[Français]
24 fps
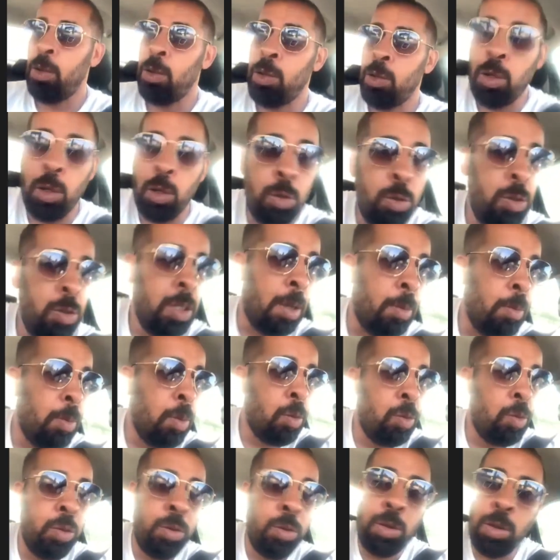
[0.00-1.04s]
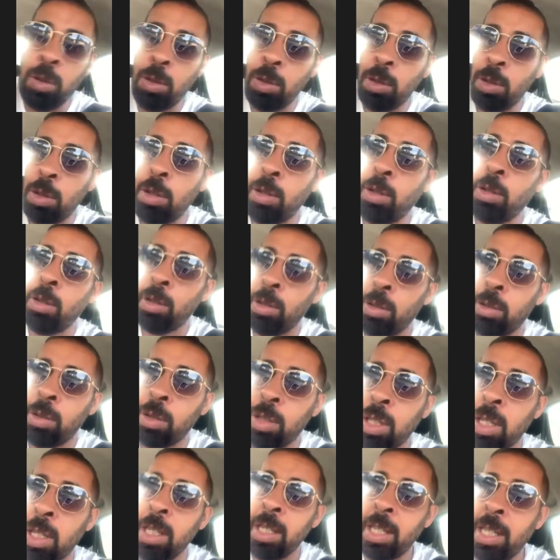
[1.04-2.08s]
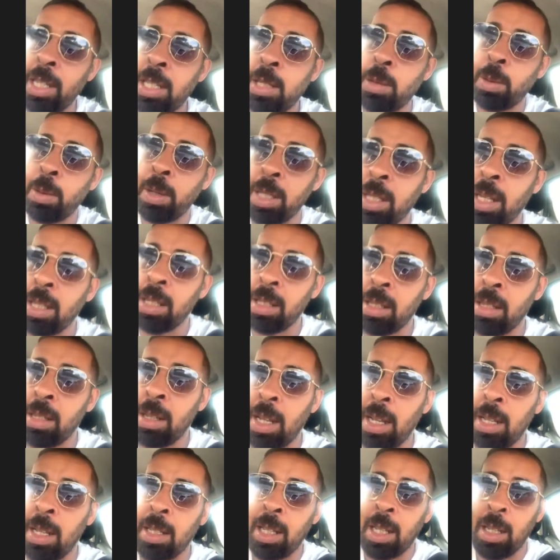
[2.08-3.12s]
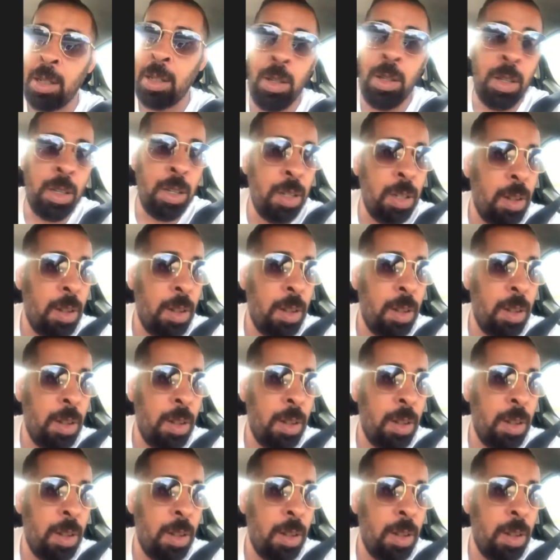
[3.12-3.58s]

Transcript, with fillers: aujourd'hui, il y a beaucoup de, gens qui se prétendent entraîneurs.